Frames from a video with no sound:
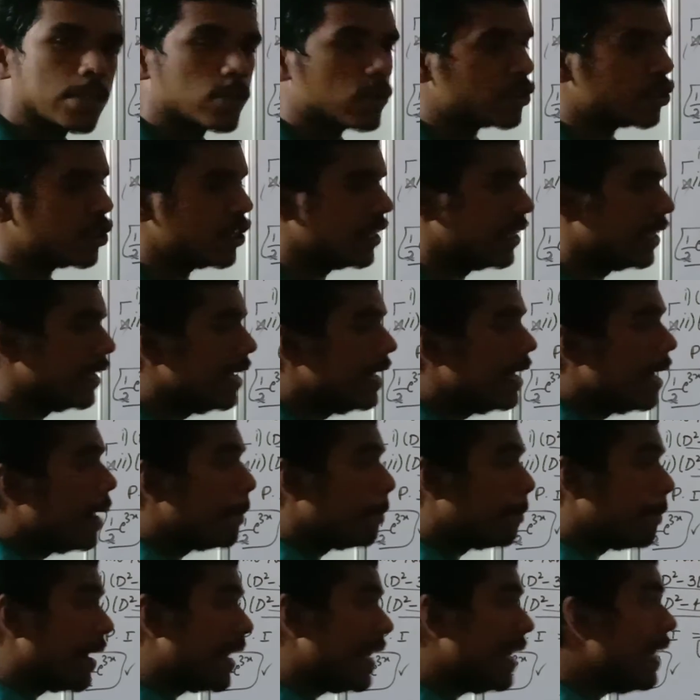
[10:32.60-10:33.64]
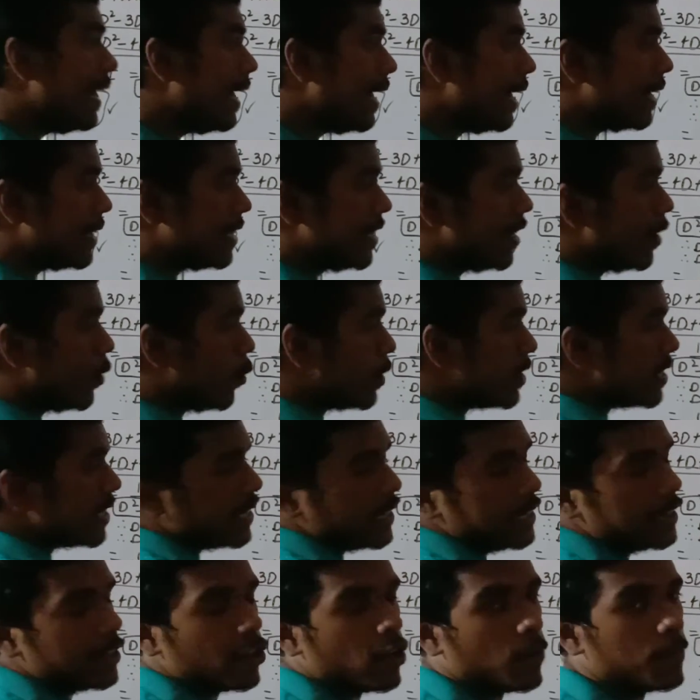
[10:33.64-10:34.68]
ఎక్స్ వచ్చింది మళ్ళీ జీరో
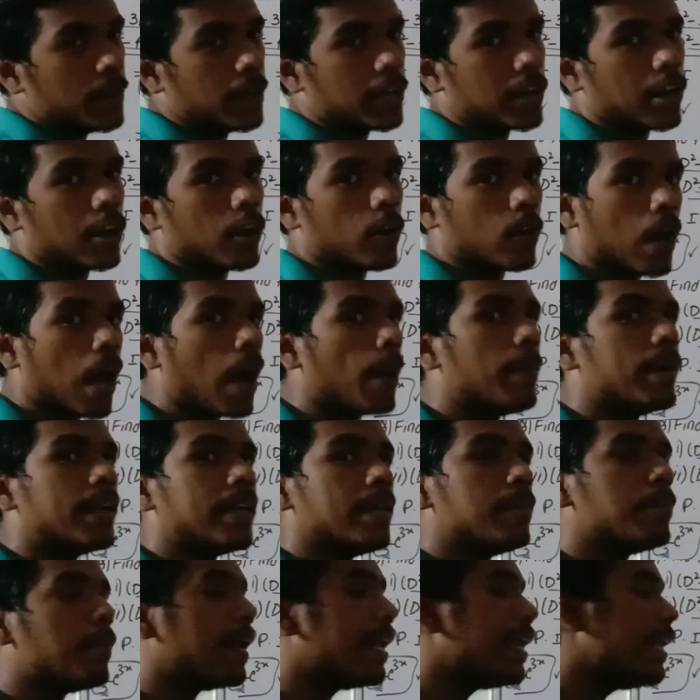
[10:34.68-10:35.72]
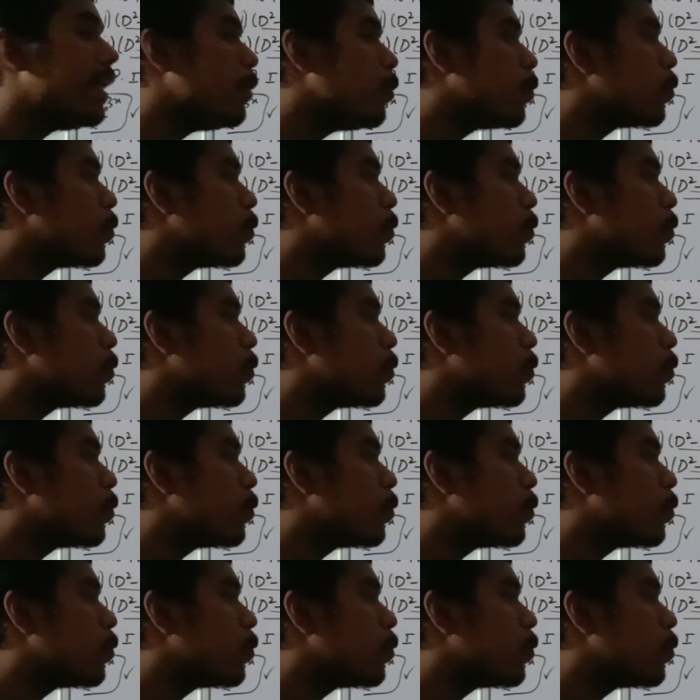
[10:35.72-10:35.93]
వచ్చింది డినామినేటర్లో కాబట్టి మళ్ళీ